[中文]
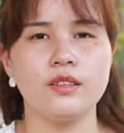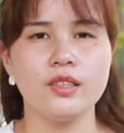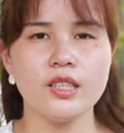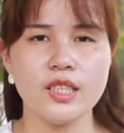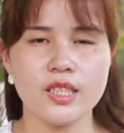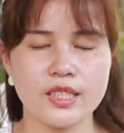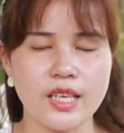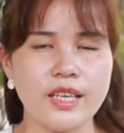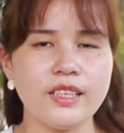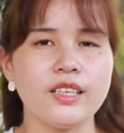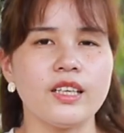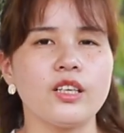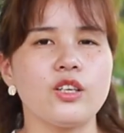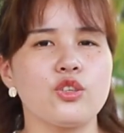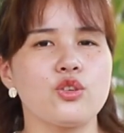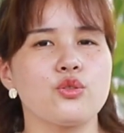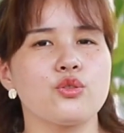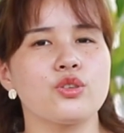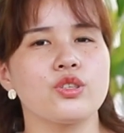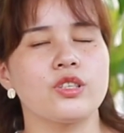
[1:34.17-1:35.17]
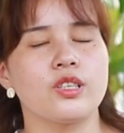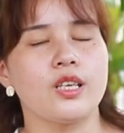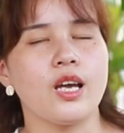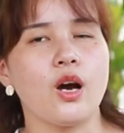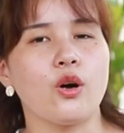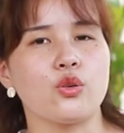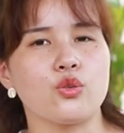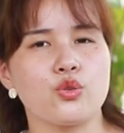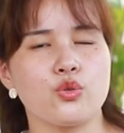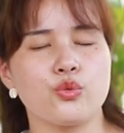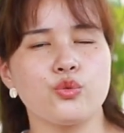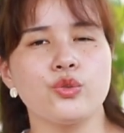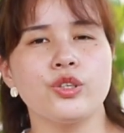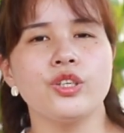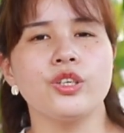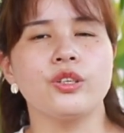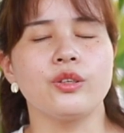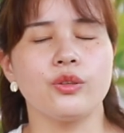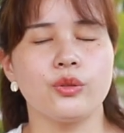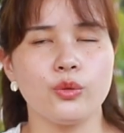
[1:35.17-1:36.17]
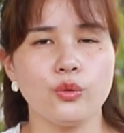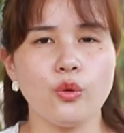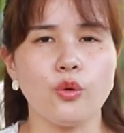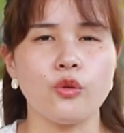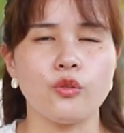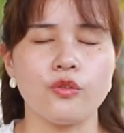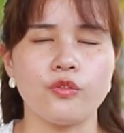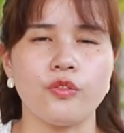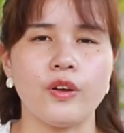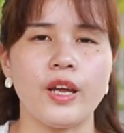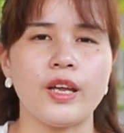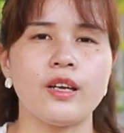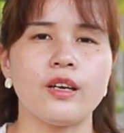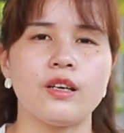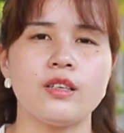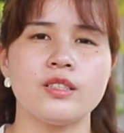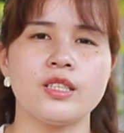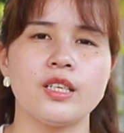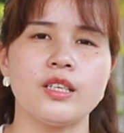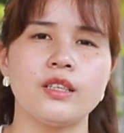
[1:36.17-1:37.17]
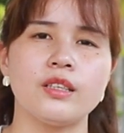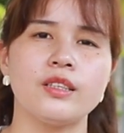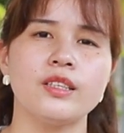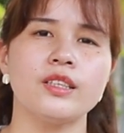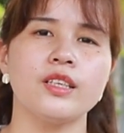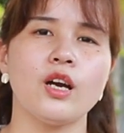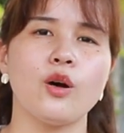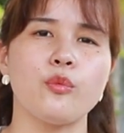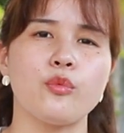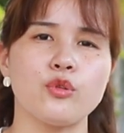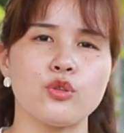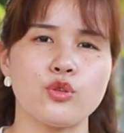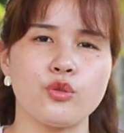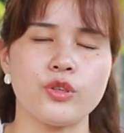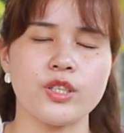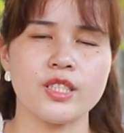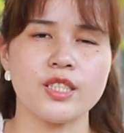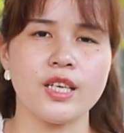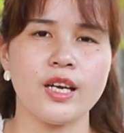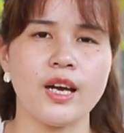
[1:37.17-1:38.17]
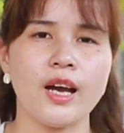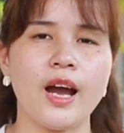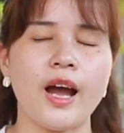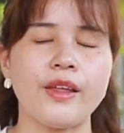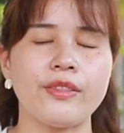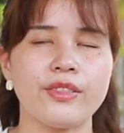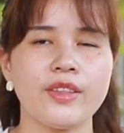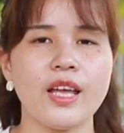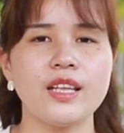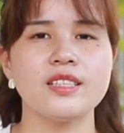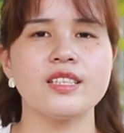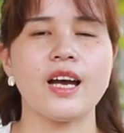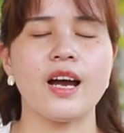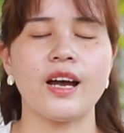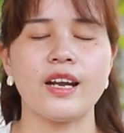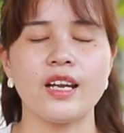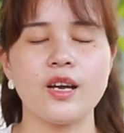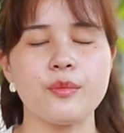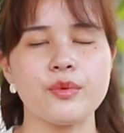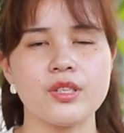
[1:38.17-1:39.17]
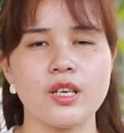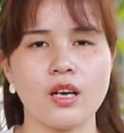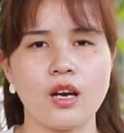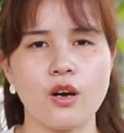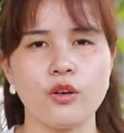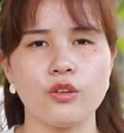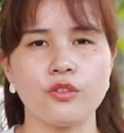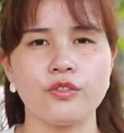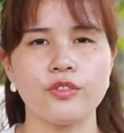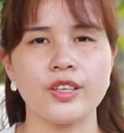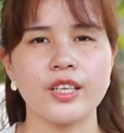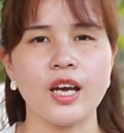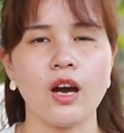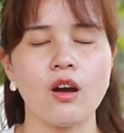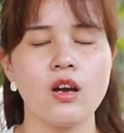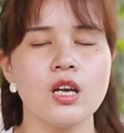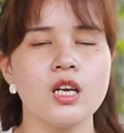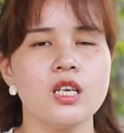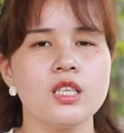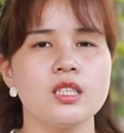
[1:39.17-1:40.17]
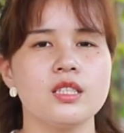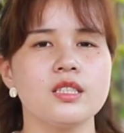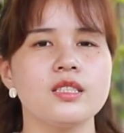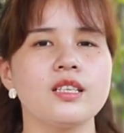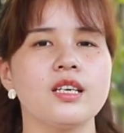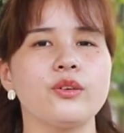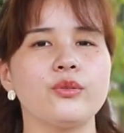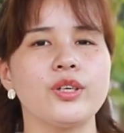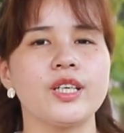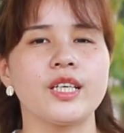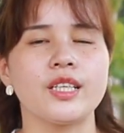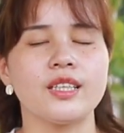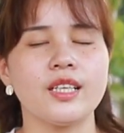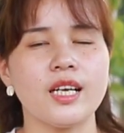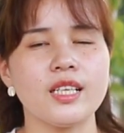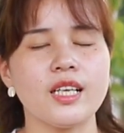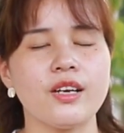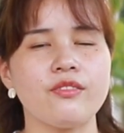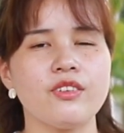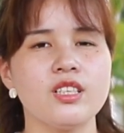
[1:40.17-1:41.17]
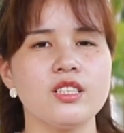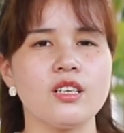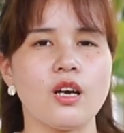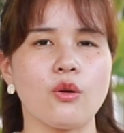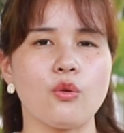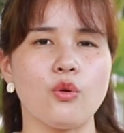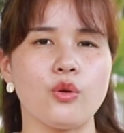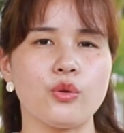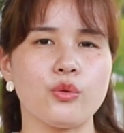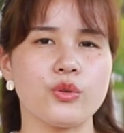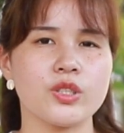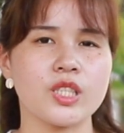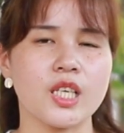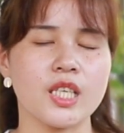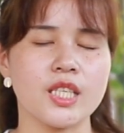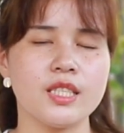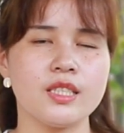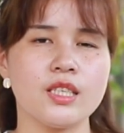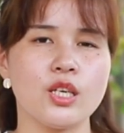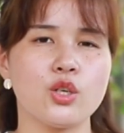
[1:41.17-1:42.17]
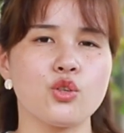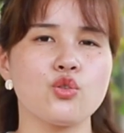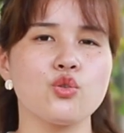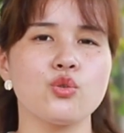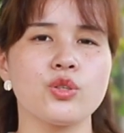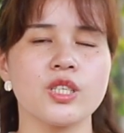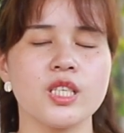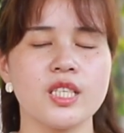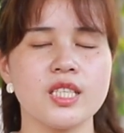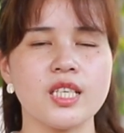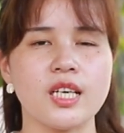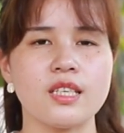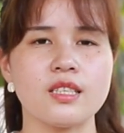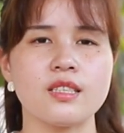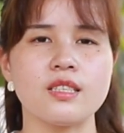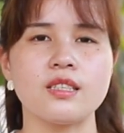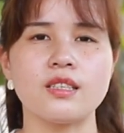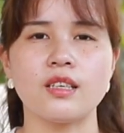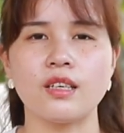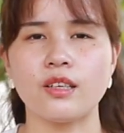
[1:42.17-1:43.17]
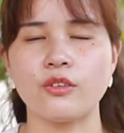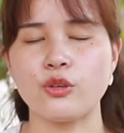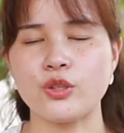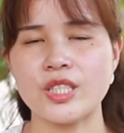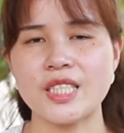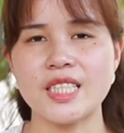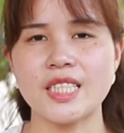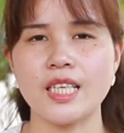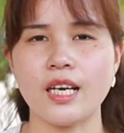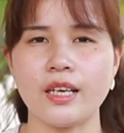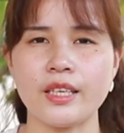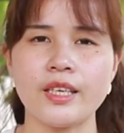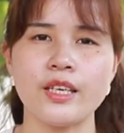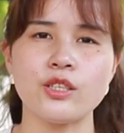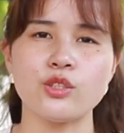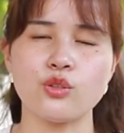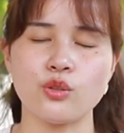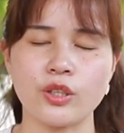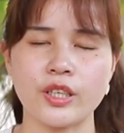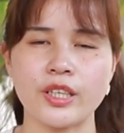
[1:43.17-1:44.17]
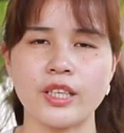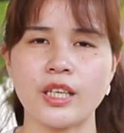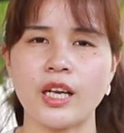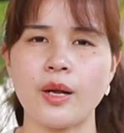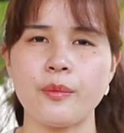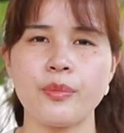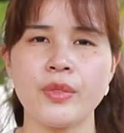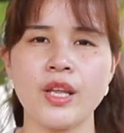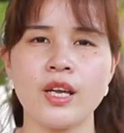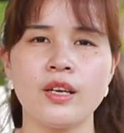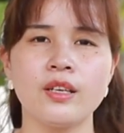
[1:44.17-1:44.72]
第三点呢，就是要注意用肥，而且一定要补充一些含氮钾含量比较高的肥料。之前我也跟大家分享过，用上一些促生长型的有机营养液就可以了。